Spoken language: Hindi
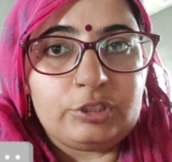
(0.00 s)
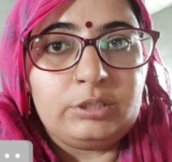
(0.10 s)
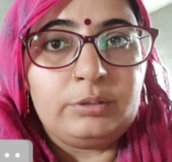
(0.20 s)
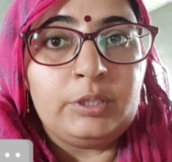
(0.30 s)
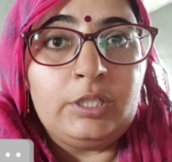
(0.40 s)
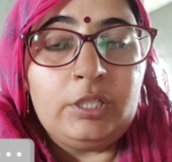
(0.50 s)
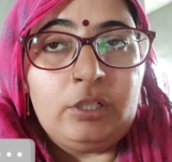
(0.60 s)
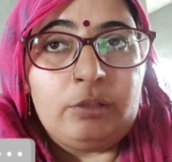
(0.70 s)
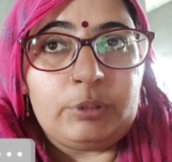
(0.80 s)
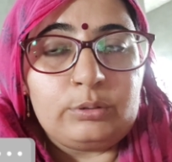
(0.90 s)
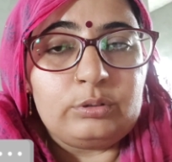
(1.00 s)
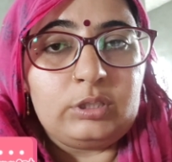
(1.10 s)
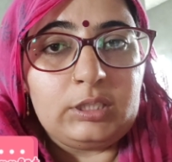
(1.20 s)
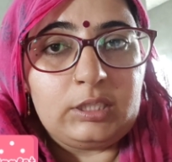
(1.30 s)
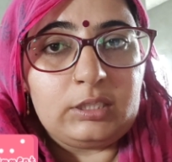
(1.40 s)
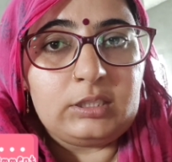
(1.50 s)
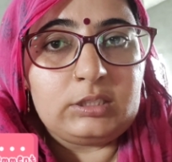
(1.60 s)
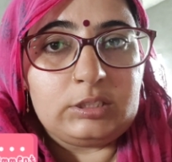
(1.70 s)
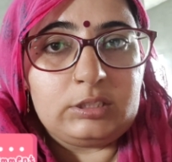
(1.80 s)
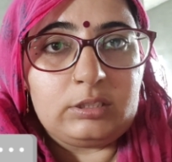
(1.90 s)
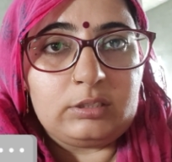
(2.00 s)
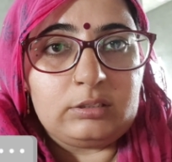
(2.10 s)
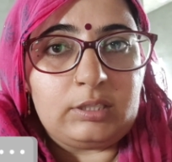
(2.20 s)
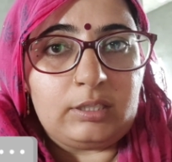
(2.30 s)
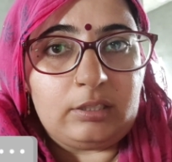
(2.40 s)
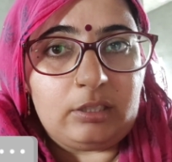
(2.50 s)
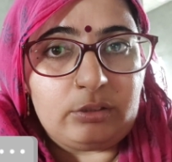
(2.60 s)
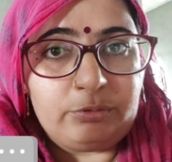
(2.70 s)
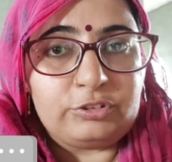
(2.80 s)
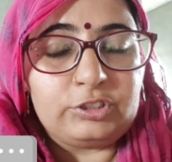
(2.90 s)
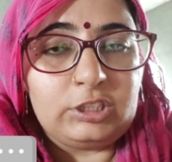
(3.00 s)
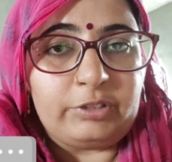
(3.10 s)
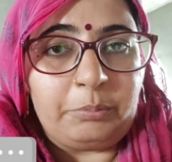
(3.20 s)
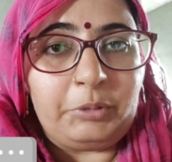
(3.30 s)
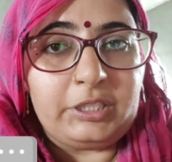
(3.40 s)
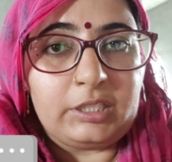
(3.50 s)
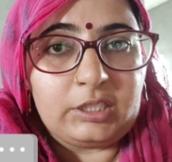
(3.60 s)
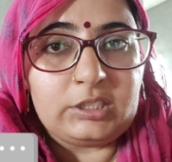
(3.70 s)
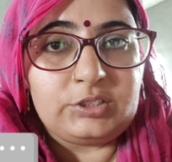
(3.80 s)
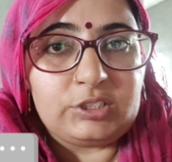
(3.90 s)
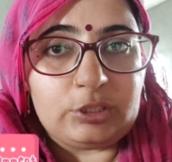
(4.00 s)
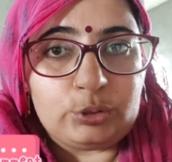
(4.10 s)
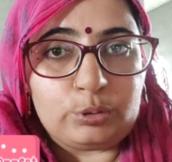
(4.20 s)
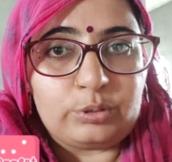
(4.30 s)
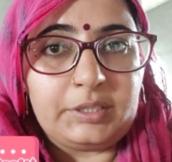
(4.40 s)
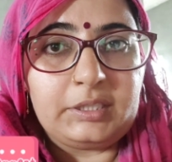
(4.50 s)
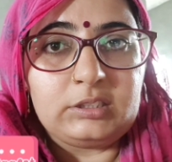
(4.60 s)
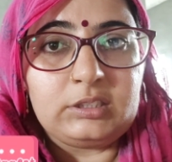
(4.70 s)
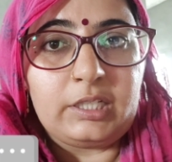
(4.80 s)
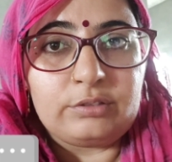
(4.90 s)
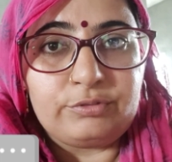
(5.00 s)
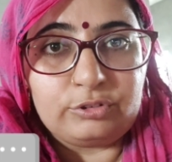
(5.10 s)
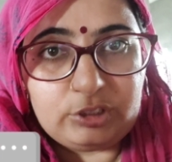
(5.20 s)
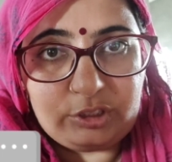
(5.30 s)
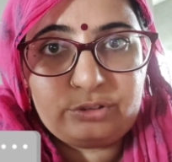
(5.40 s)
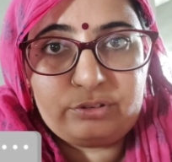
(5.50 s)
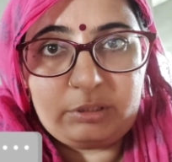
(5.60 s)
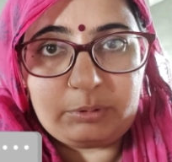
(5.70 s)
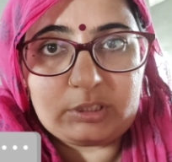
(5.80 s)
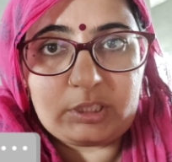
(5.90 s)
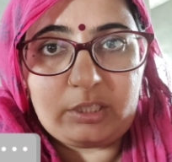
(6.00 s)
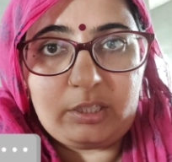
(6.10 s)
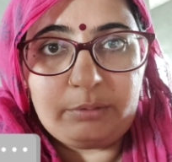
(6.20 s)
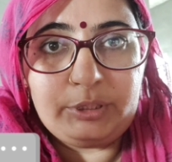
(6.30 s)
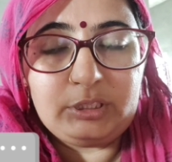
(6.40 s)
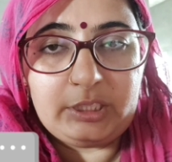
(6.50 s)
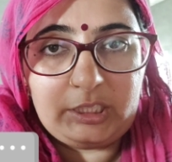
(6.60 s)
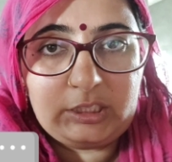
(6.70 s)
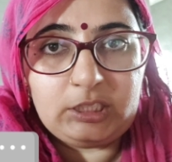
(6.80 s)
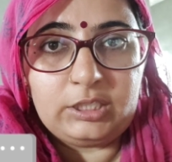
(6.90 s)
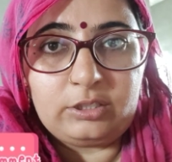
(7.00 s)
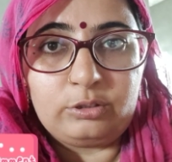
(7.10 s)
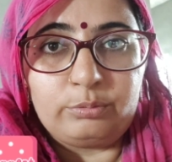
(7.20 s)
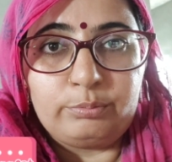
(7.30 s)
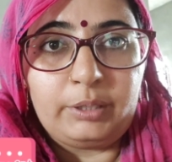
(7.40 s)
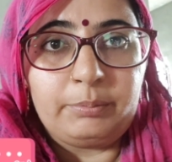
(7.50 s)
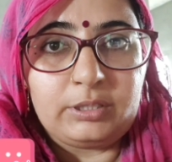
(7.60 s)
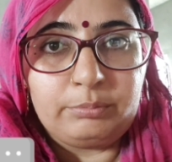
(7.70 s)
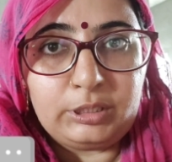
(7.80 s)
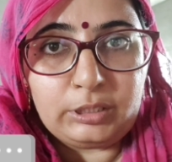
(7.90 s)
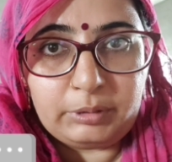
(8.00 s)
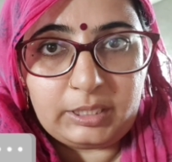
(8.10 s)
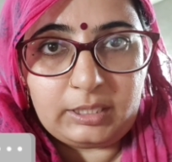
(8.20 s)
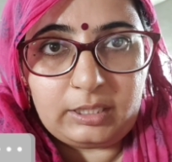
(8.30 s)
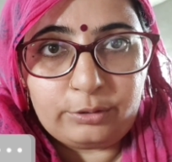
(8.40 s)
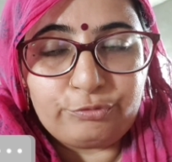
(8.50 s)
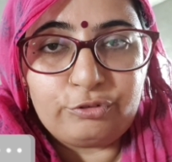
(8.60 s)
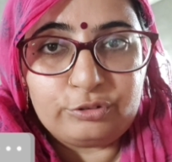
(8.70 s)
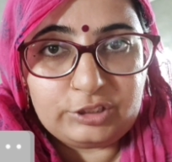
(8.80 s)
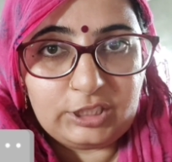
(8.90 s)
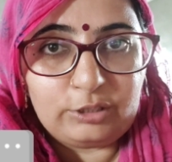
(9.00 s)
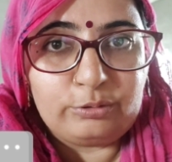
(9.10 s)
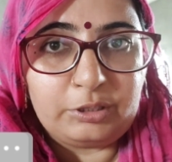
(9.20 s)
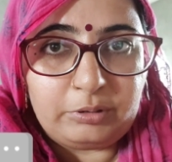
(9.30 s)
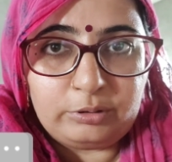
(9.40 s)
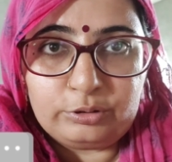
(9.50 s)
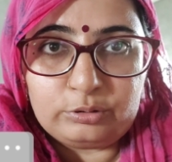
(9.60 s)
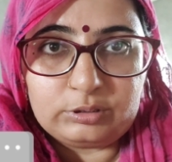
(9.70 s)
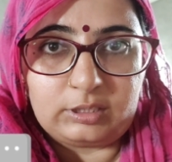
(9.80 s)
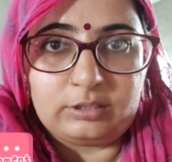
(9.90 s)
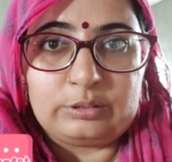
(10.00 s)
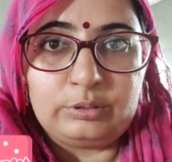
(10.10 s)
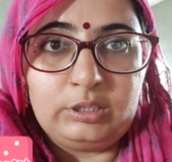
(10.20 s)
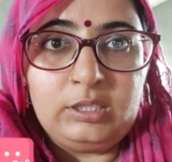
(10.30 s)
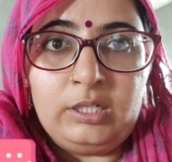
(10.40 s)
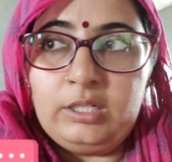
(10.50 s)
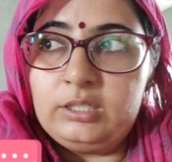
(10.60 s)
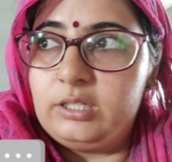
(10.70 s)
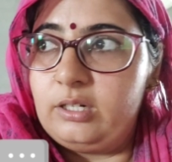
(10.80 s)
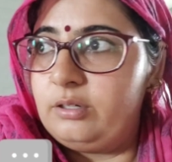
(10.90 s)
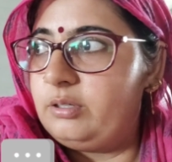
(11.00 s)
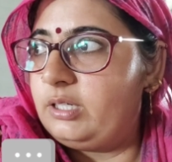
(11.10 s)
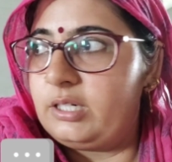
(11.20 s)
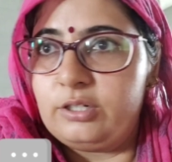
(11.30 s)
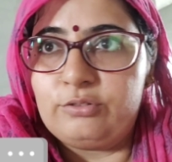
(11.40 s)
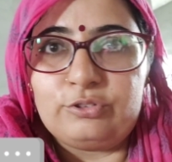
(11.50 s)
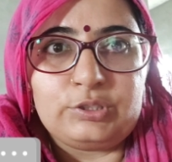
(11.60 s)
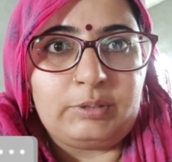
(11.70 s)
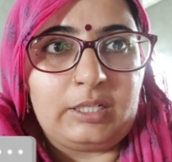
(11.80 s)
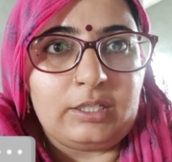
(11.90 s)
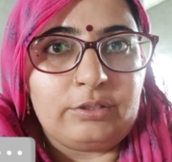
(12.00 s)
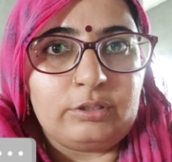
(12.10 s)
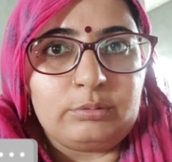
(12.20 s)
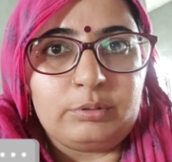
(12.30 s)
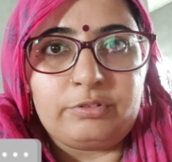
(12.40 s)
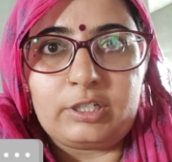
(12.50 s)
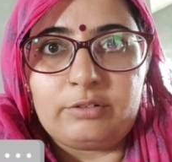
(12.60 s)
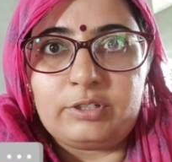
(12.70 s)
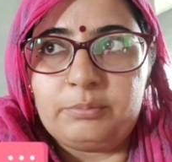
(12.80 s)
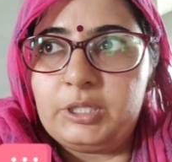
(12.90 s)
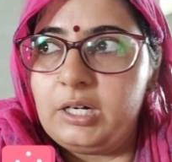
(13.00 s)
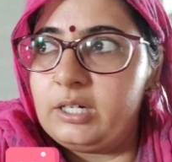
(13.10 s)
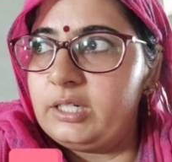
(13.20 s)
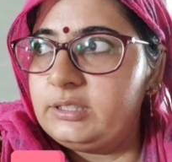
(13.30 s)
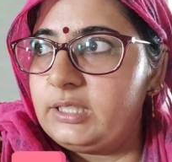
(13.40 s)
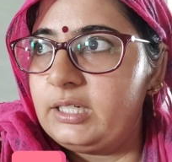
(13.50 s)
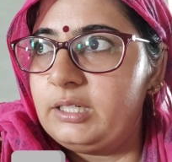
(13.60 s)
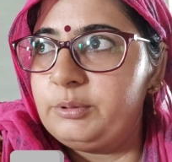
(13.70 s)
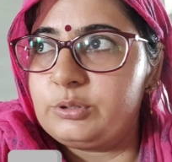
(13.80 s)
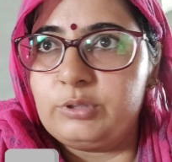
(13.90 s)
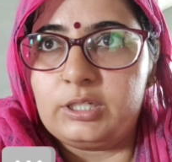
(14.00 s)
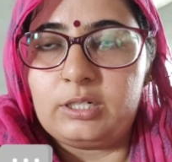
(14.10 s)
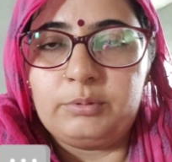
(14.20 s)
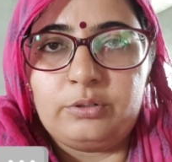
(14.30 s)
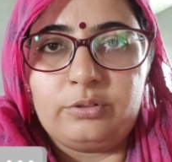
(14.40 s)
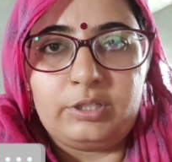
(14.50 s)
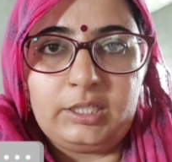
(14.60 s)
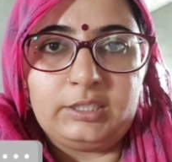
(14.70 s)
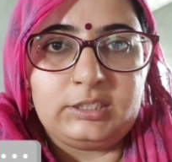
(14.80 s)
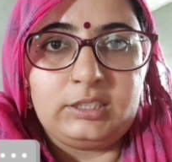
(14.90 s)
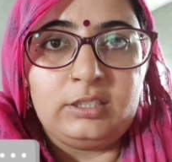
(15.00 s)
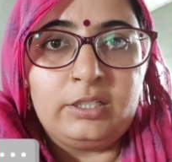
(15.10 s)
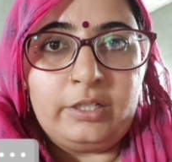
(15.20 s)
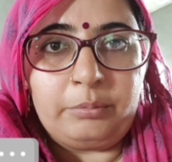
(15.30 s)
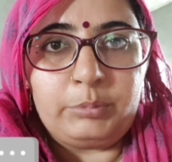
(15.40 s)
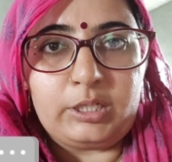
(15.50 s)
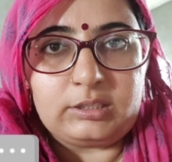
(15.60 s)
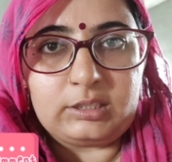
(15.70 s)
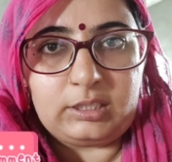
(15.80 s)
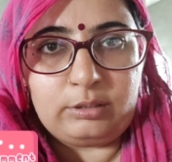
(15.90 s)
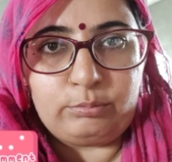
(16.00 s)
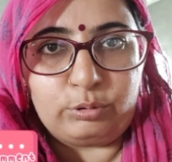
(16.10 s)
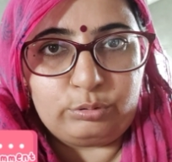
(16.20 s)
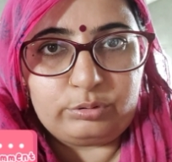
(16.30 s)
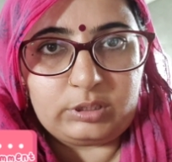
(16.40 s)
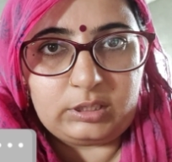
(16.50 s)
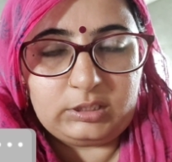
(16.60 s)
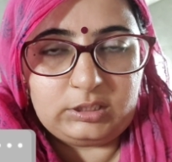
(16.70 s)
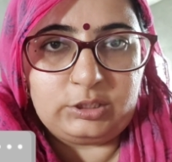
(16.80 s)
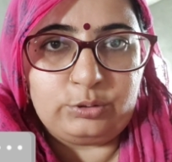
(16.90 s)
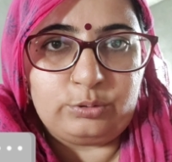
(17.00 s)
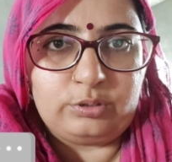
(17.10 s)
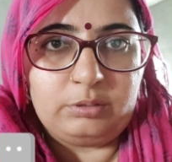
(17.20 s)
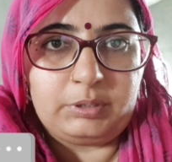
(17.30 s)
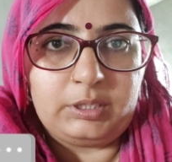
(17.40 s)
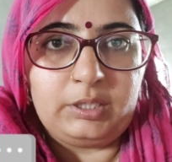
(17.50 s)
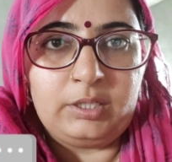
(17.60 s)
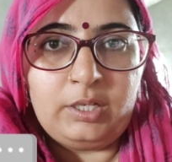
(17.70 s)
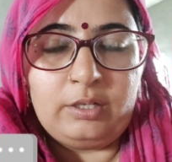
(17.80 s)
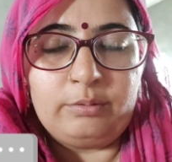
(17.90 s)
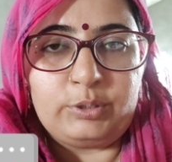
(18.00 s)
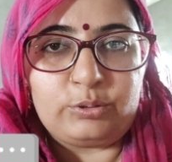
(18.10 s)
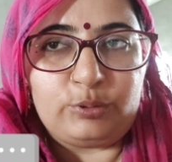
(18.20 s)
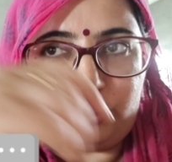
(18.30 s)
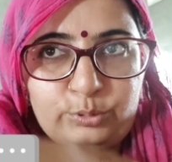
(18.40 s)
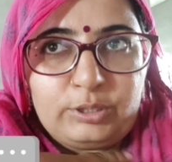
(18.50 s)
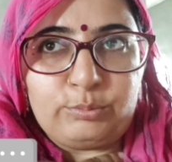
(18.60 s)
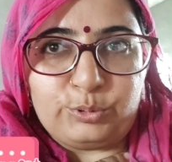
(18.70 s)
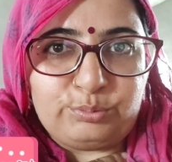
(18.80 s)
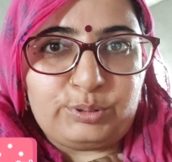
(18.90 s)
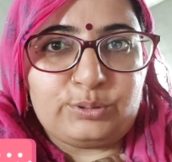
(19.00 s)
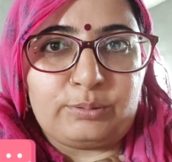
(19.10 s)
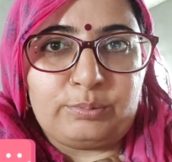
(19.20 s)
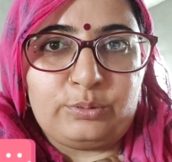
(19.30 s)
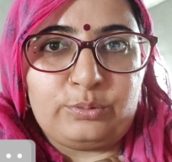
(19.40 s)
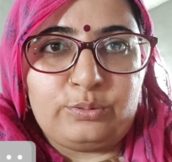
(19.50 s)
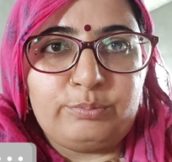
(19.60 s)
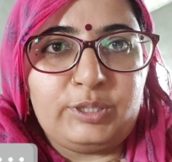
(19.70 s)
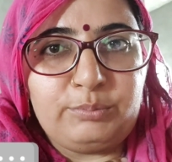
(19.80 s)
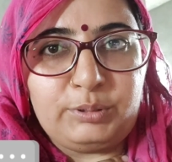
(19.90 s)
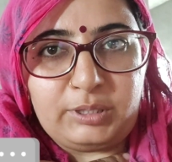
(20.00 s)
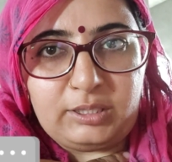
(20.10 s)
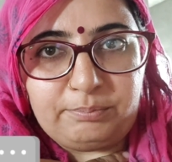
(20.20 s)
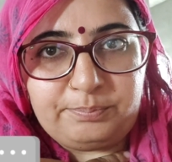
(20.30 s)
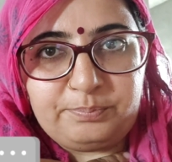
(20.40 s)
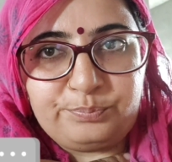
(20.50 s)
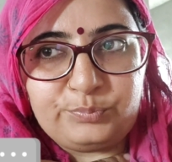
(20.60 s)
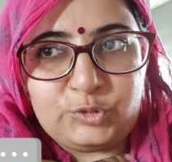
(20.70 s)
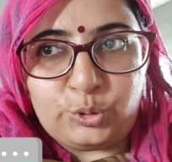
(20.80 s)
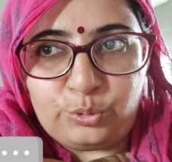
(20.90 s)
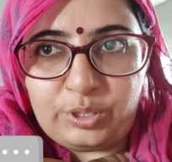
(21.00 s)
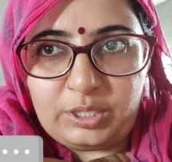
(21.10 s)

पतो था ना कि एक चीज़ा और फौजी की फैमिली के एक चीज़ा छोड़ा है जिन्हें एक फौजी ड्यूटी पर चाहे अभी थे ही देख लो मैं बंग बिना भी रहने ला रही हूँ फौजी की लोग बनना तो आसान को नहीं कि हाँ घर फौज में लाग रही हो तो भी फटाफट भी हक गए जागे वे क्वार्टर में रहना नहीं जी भी खतर था ना बहुत सारी चीज़ें छोड़नी पड़ी मेरे खुद को एक बहुत बड़ो सपनों हूँ बिन भी मैं छोड़ रखे हो क्योंकि